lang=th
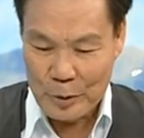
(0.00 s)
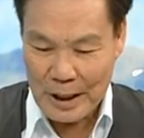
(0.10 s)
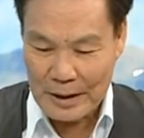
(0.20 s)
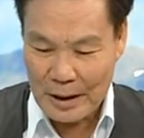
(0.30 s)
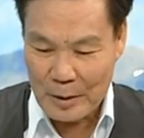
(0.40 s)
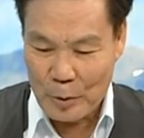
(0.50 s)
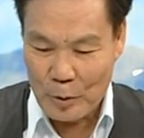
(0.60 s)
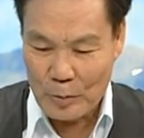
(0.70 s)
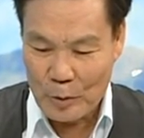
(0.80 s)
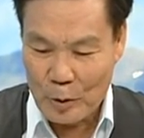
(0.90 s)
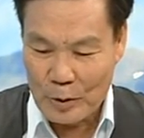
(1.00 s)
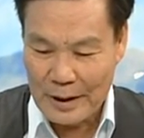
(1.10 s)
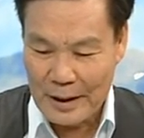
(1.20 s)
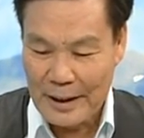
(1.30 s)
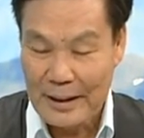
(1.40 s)
ผู้ใหญ่จักรพงศ์มงค
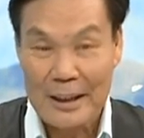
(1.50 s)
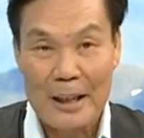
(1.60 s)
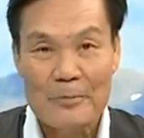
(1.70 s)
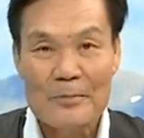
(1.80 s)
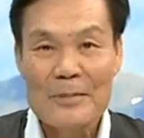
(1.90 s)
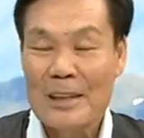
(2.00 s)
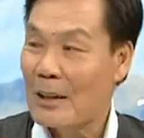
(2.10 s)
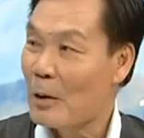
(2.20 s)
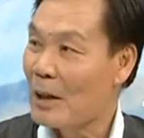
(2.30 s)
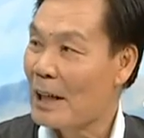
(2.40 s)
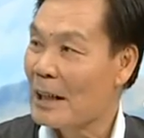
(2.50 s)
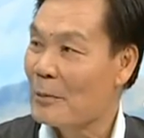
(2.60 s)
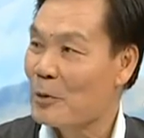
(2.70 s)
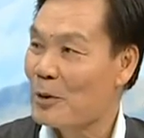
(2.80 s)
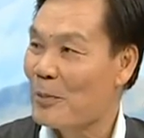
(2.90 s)
ลคิรีนะครับ เราลา
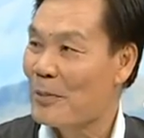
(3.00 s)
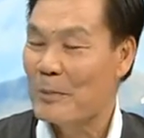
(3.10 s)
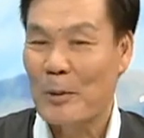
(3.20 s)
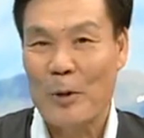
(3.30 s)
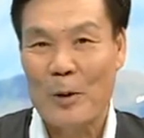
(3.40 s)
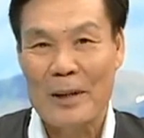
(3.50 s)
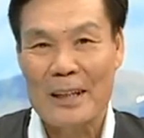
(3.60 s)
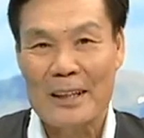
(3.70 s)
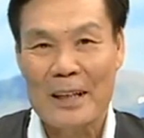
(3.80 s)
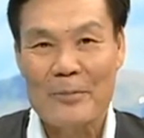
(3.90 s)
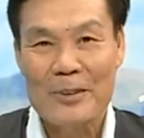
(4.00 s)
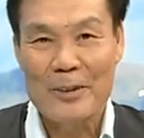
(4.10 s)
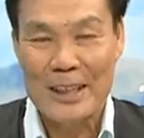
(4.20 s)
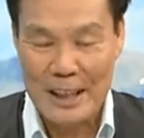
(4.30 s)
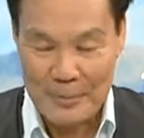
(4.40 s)
ท่านผู้ชมไปพร้อมๆกันเลยครับ
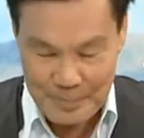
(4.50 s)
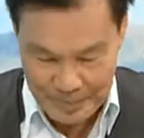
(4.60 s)
สวัสดีครั